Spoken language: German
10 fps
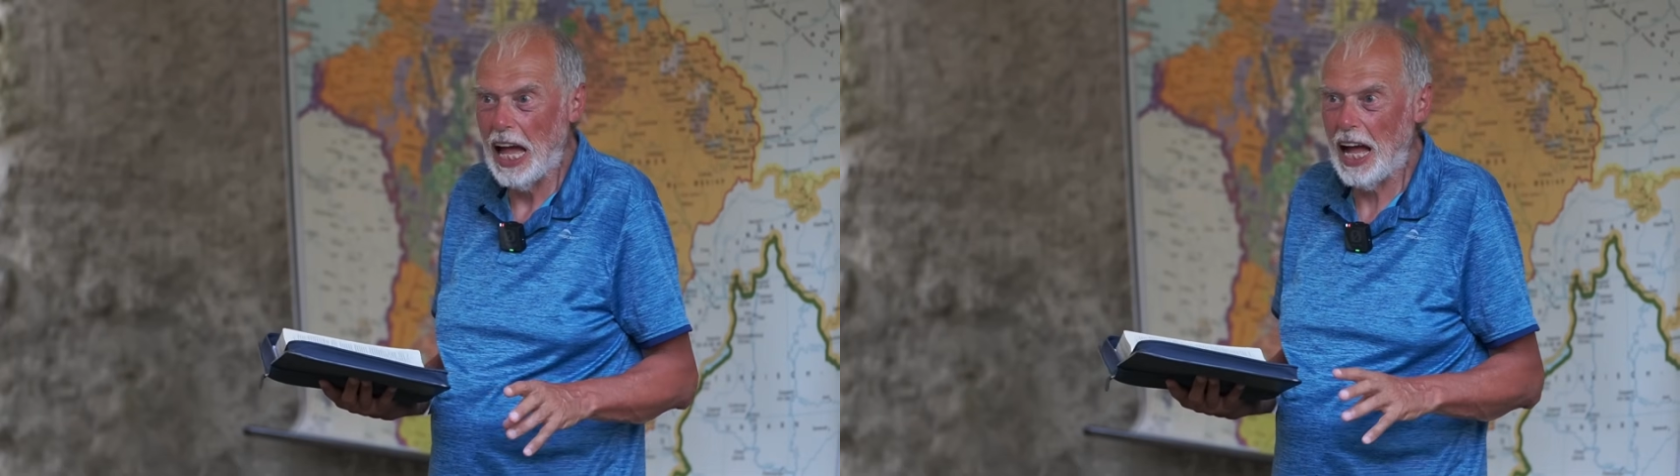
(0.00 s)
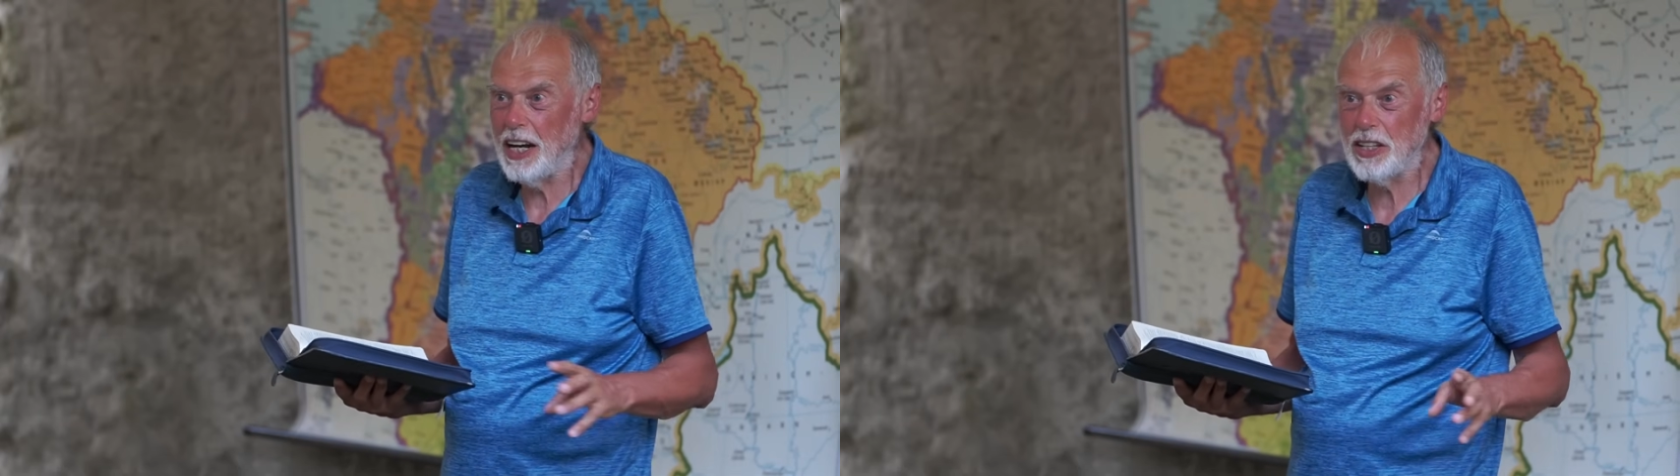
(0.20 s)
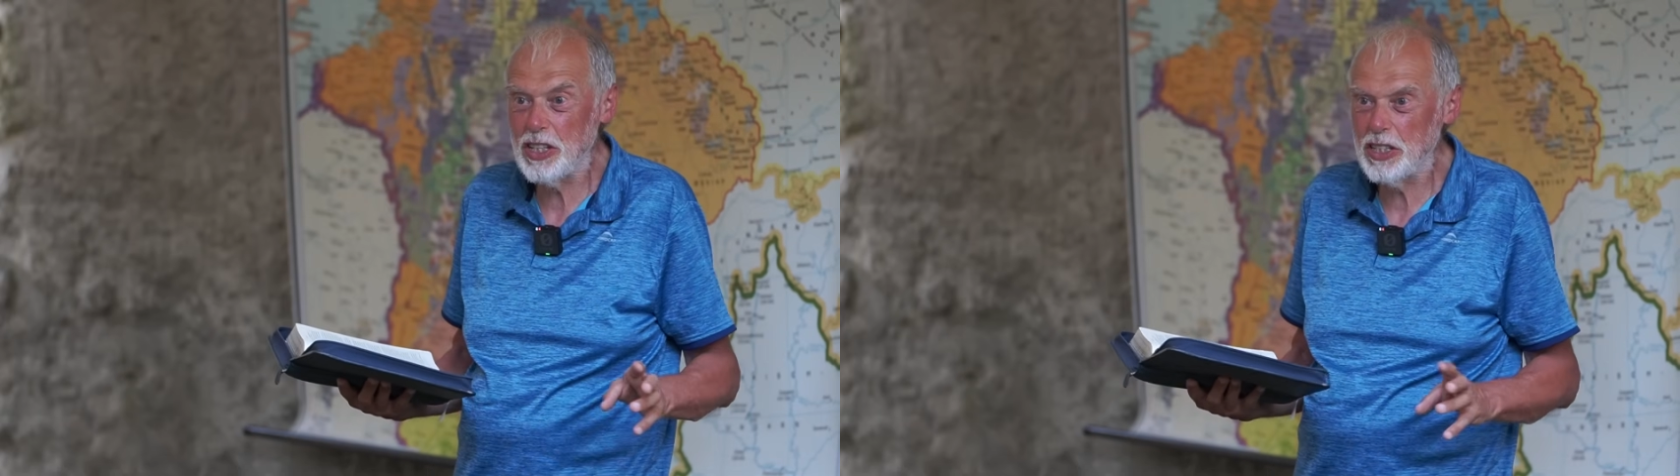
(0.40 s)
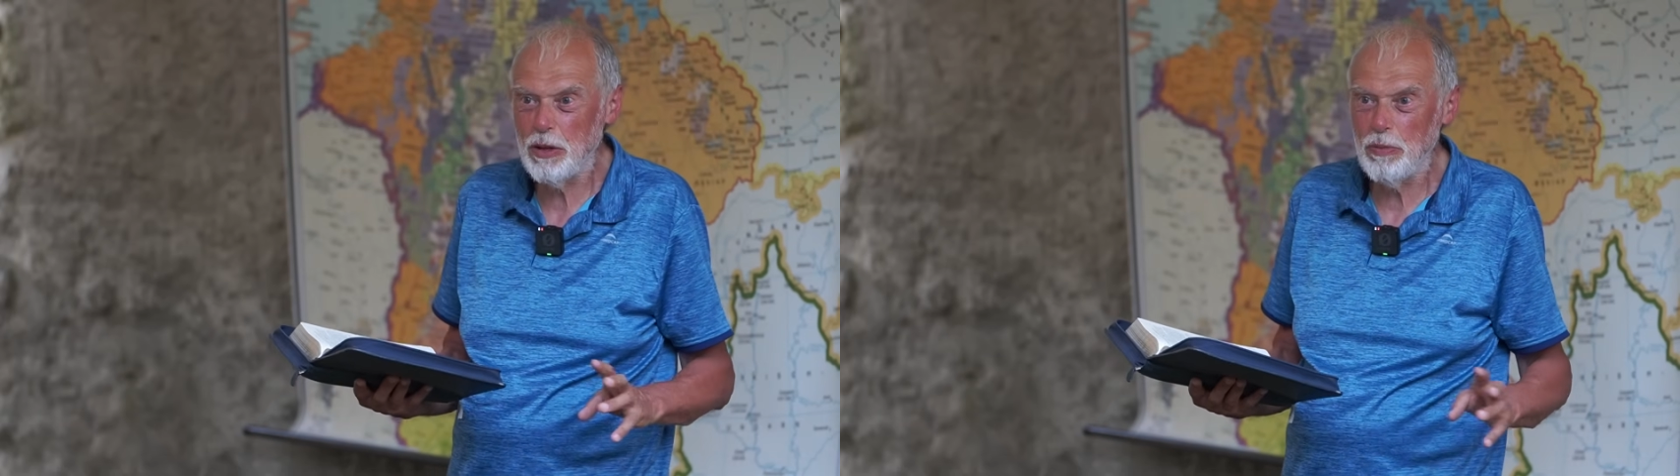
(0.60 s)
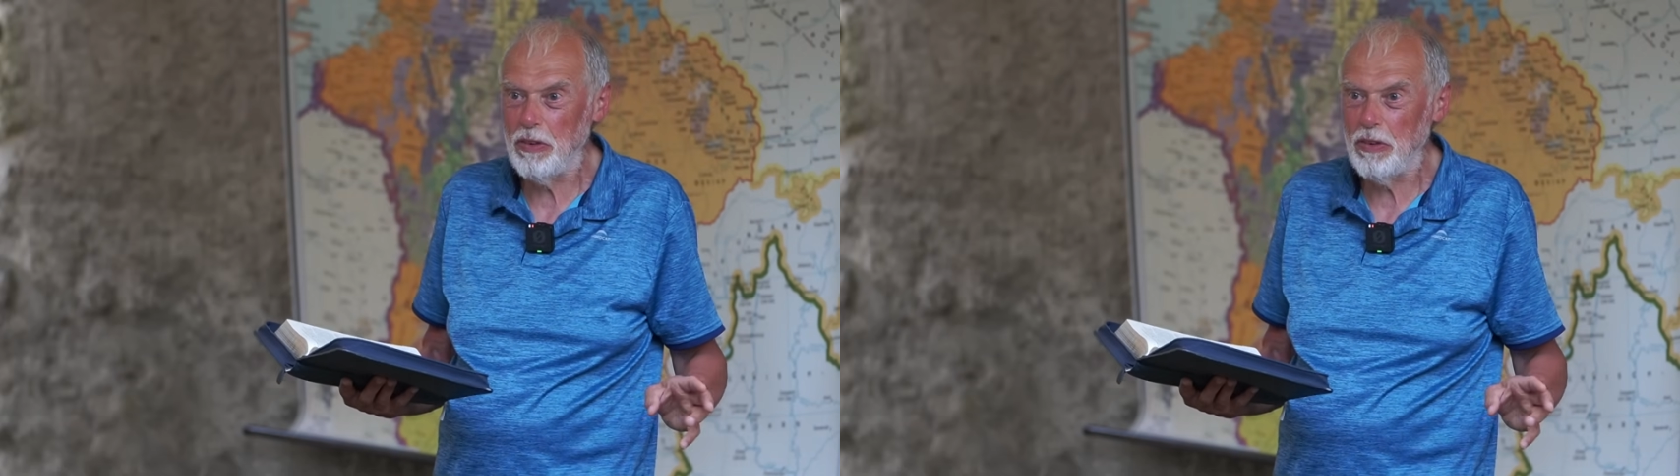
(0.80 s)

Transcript: Alles ist in